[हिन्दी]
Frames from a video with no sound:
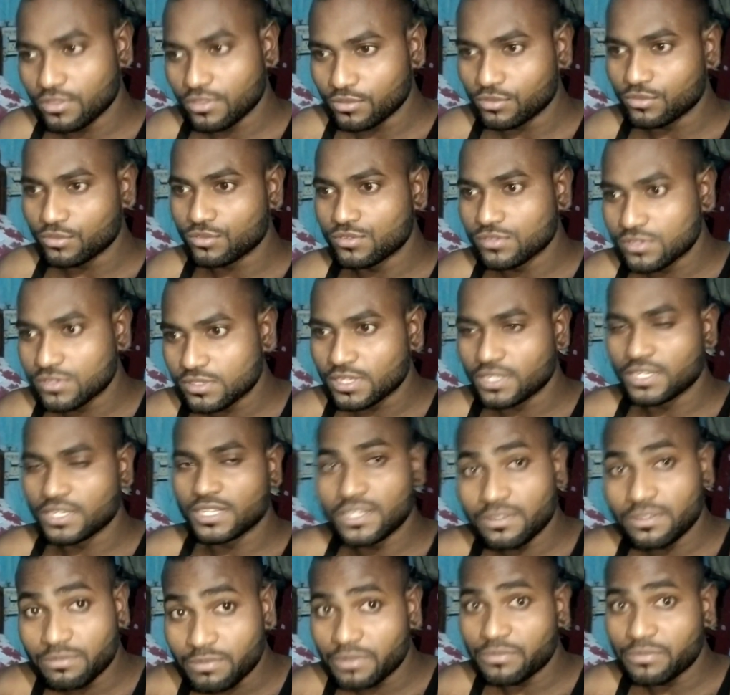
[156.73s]
तो
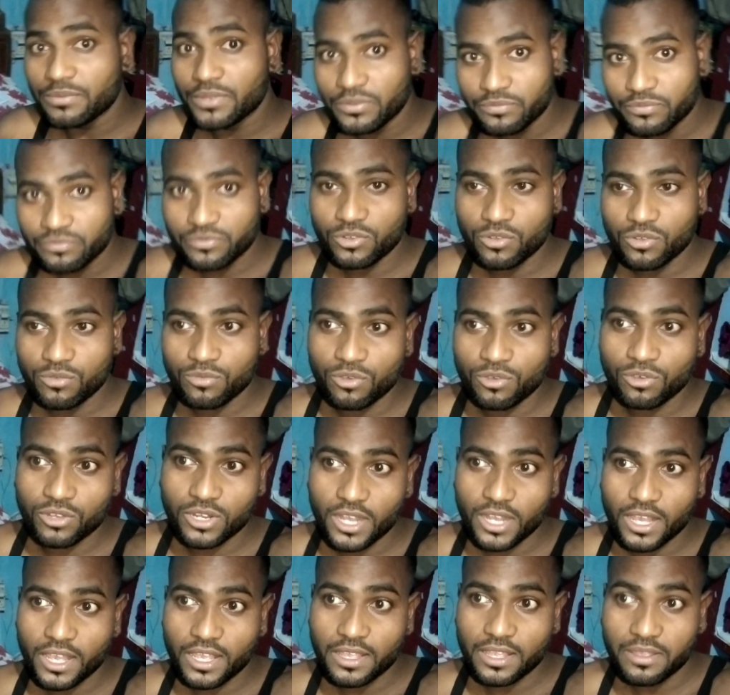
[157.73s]
शरीर में भी इम्प्रूव
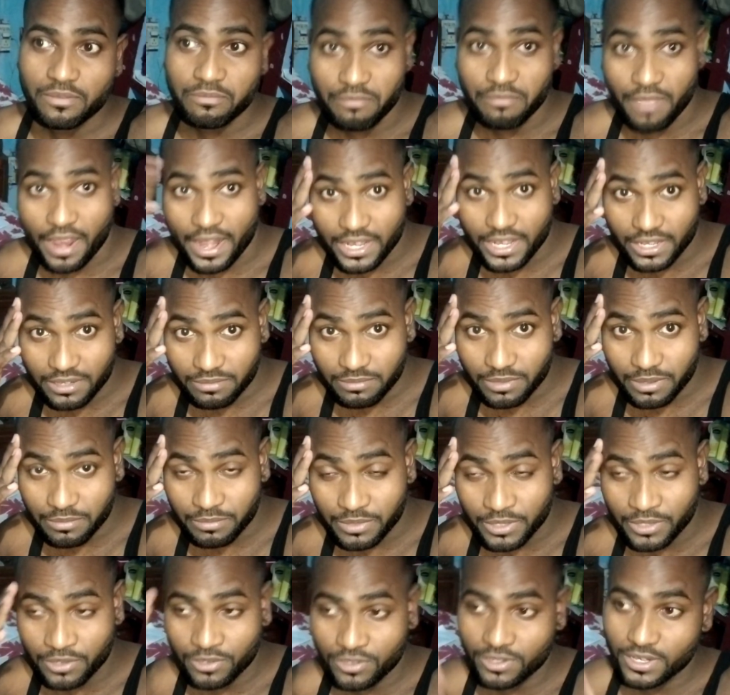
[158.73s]
हो रहा है माइंड
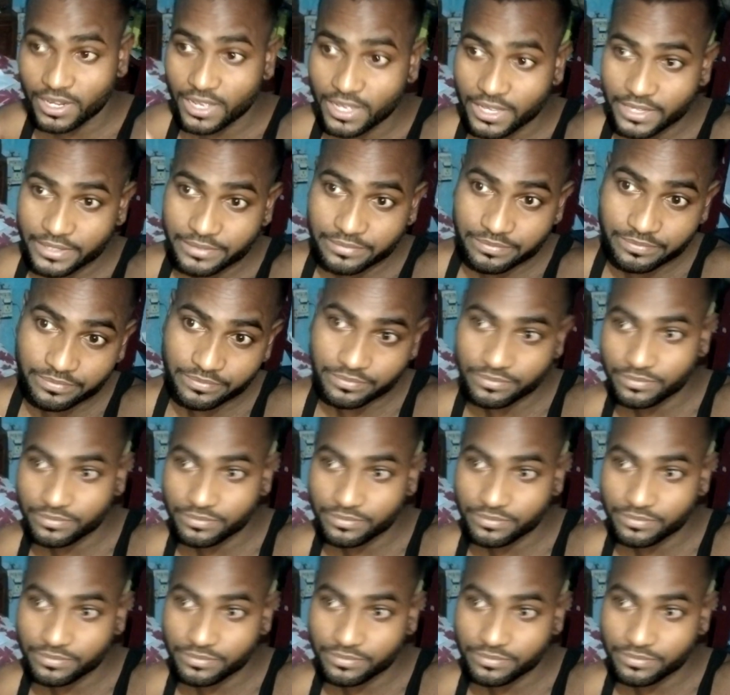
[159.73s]
में भी हो रहा है